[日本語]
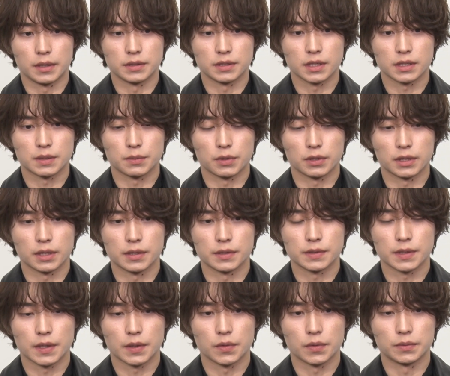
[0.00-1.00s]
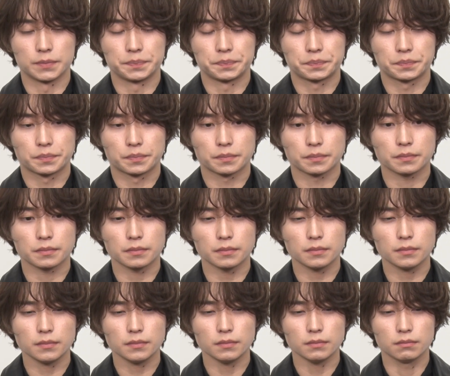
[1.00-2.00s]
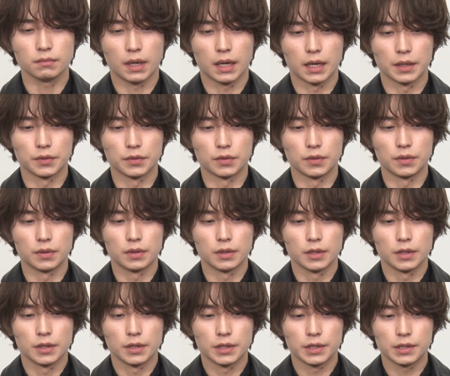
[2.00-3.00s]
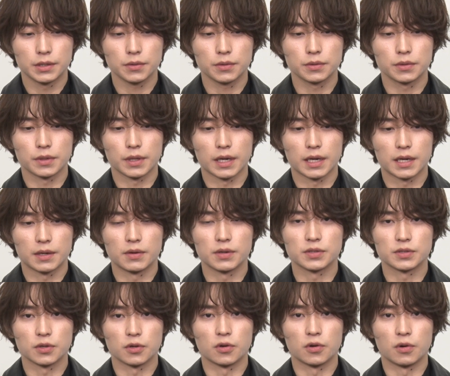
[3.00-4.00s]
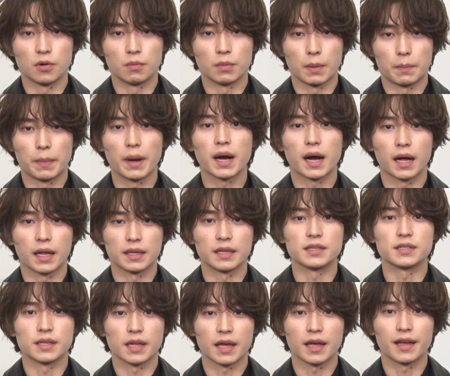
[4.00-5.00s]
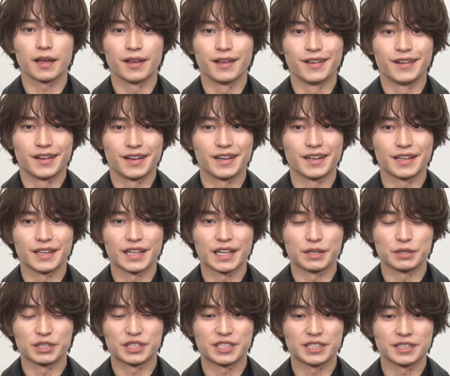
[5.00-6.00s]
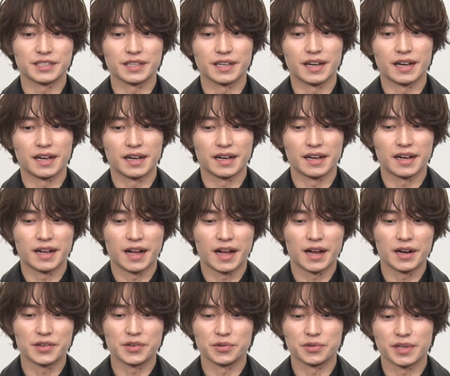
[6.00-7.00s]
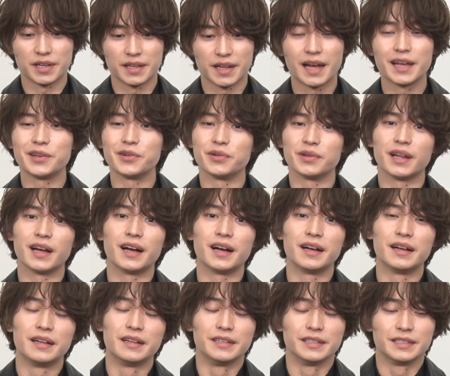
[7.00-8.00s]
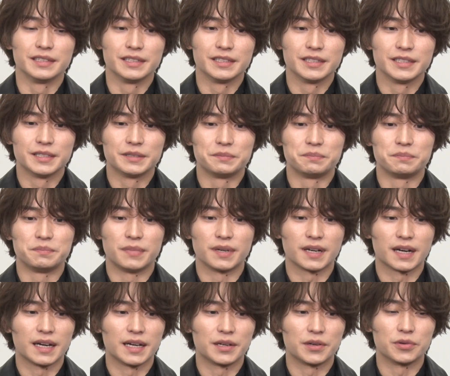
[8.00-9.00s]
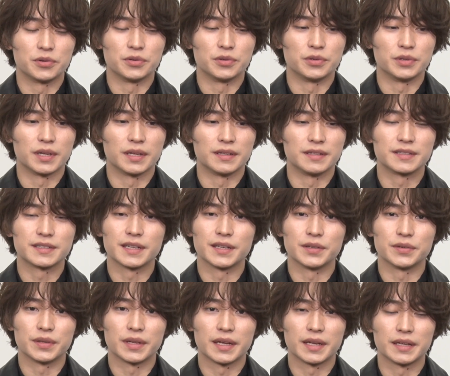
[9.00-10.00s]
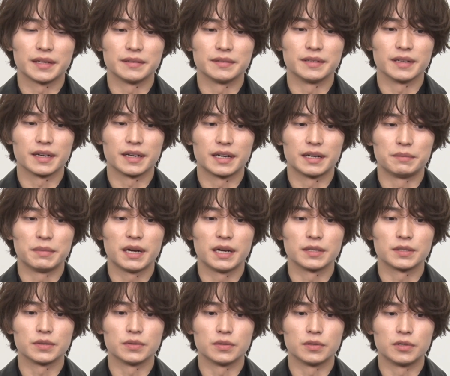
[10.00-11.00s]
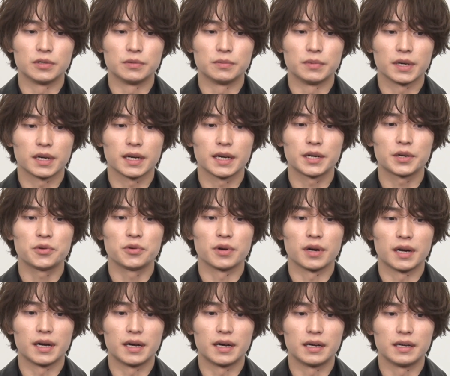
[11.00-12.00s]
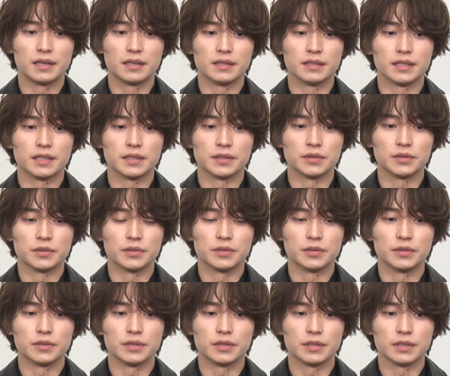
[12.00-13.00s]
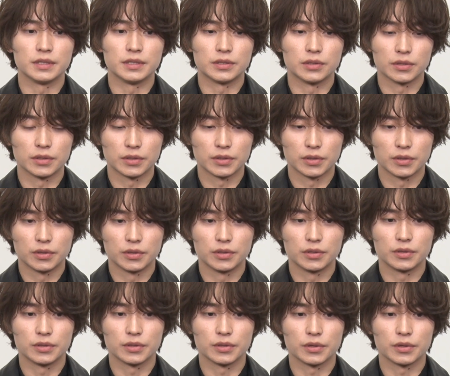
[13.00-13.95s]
演じさせてもらったんですけどまああの一言で表すと、まあ、バカですねはいあのシーンがあるようでないようなバカ野郎なんですけどねだからまあそのバカ野郎があのいろいろ